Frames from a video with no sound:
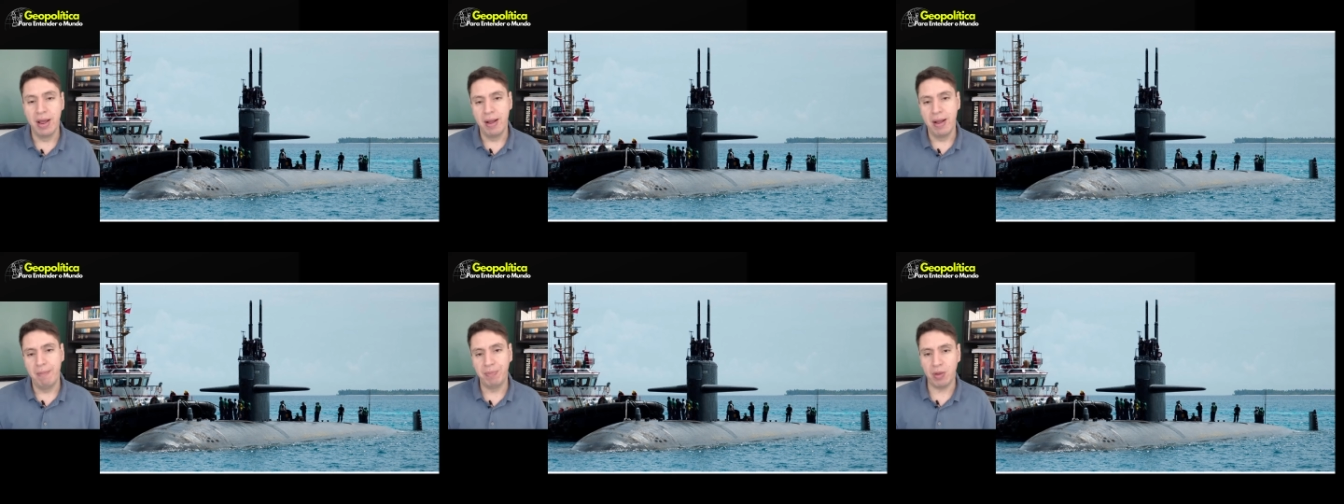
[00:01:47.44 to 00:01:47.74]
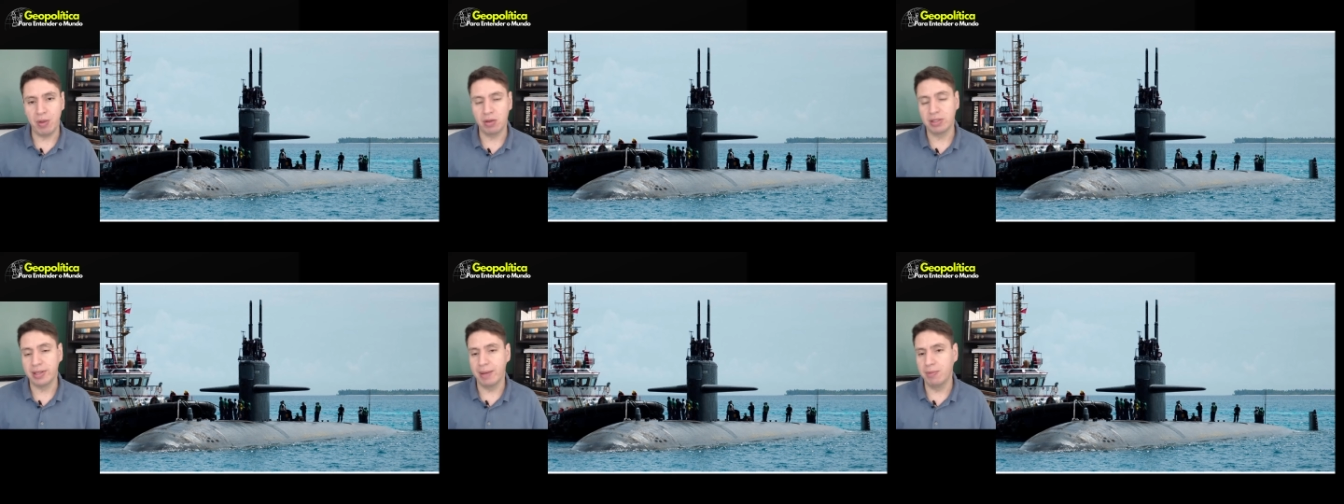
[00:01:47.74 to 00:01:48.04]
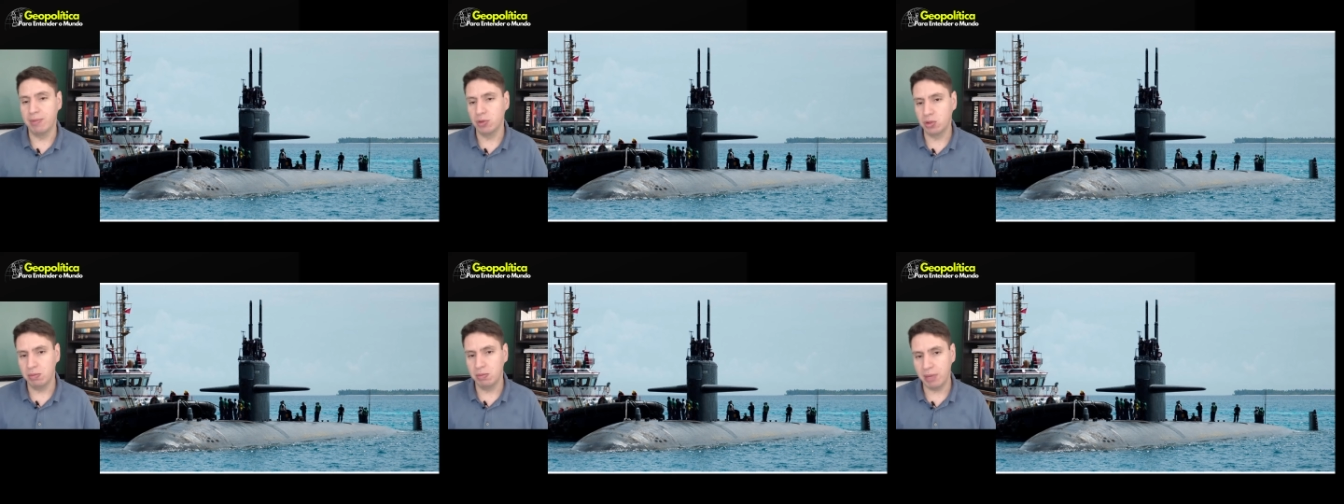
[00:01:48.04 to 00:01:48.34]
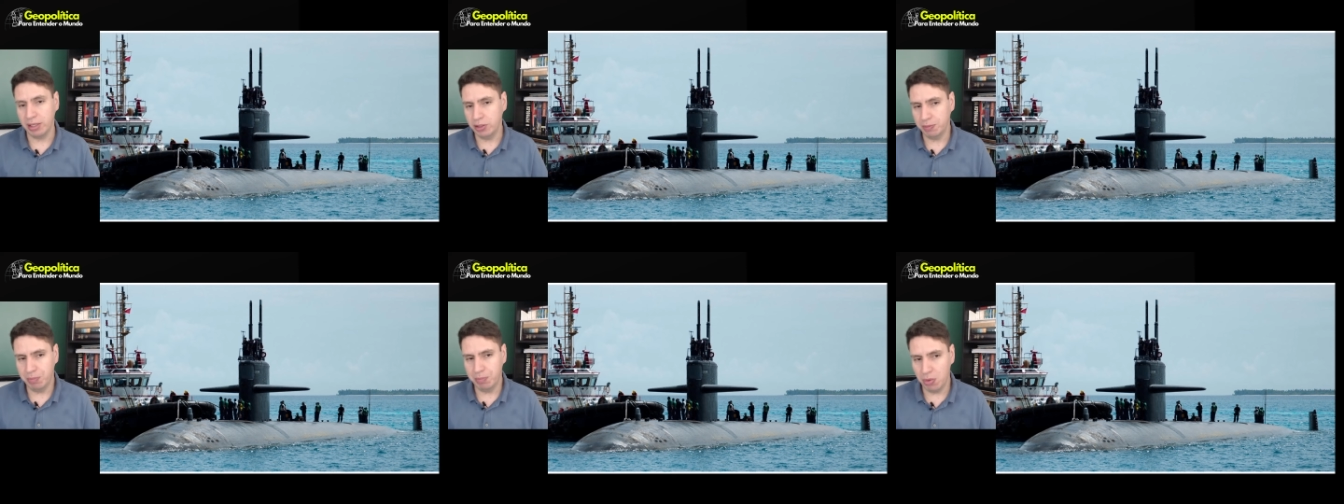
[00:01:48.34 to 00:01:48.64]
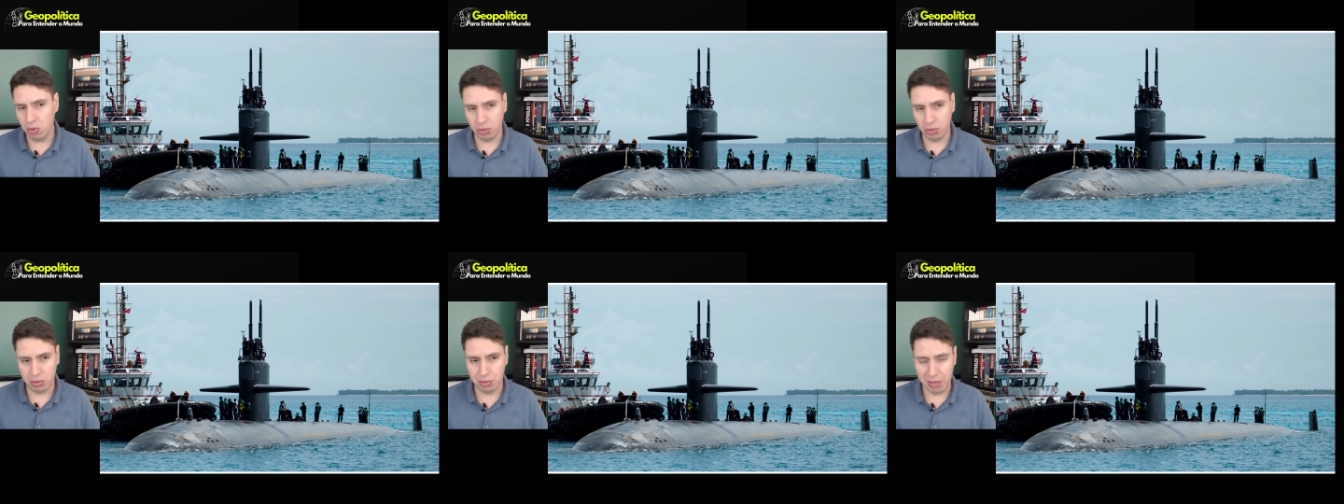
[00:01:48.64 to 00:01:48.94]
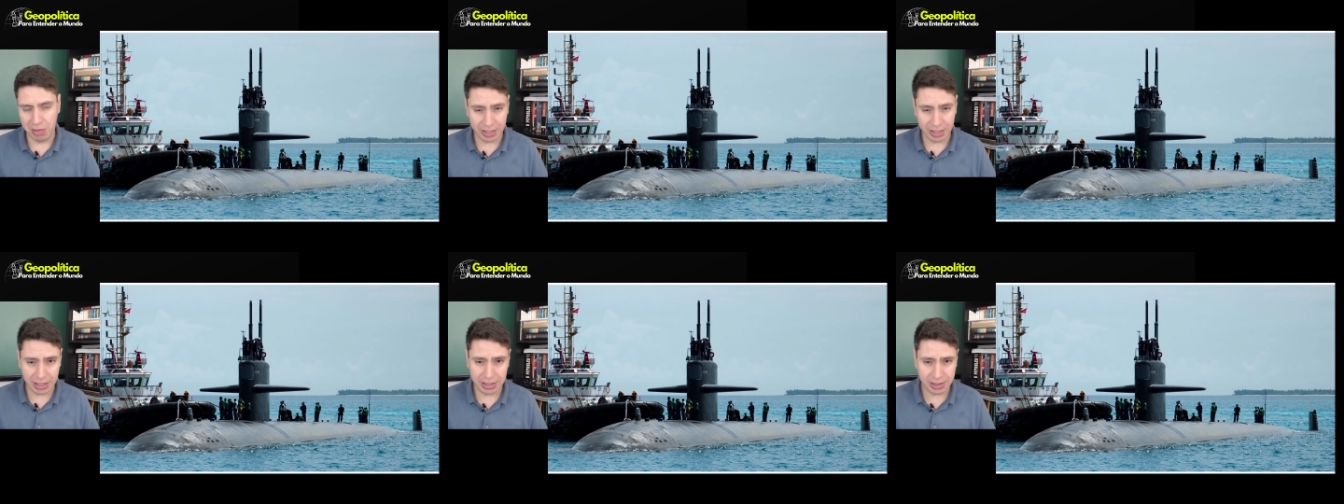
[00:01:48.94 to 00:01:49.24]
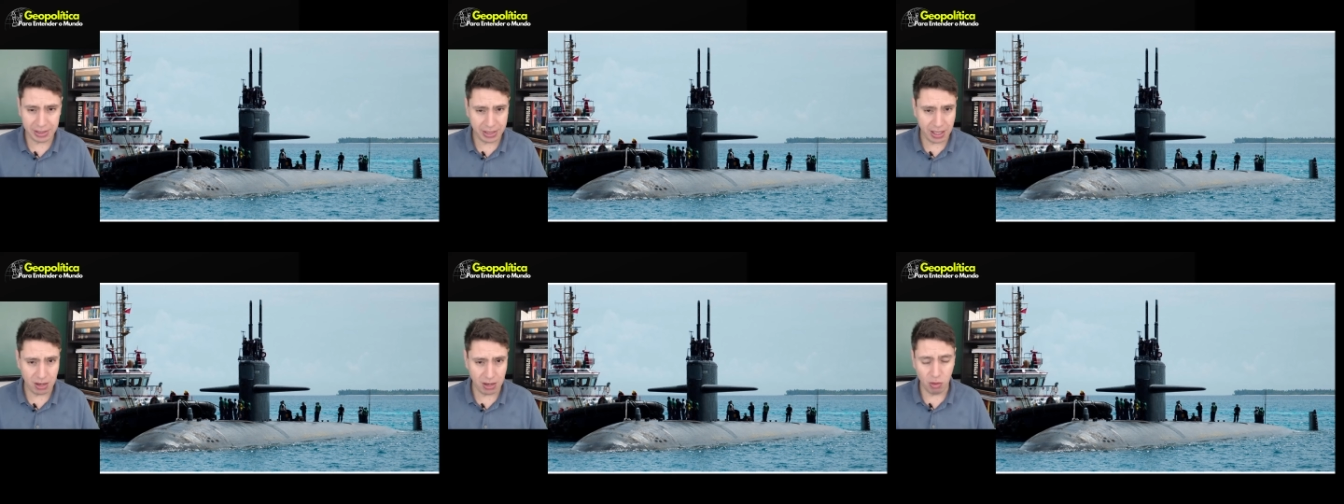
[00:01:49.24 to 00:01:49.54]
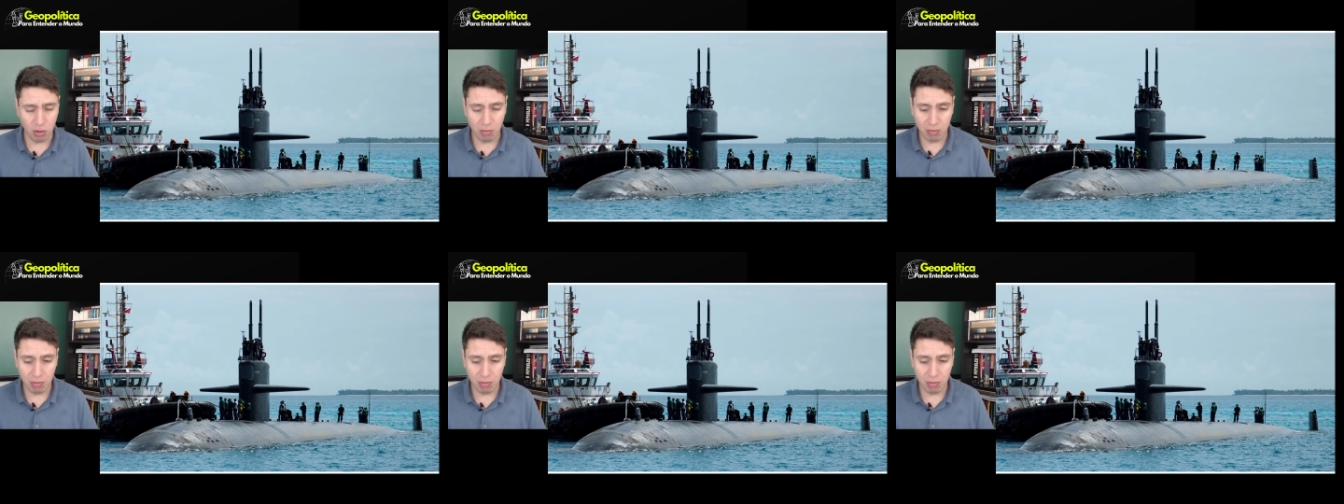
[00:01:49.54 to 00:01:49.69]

nós temos uma disputa, uma tensão,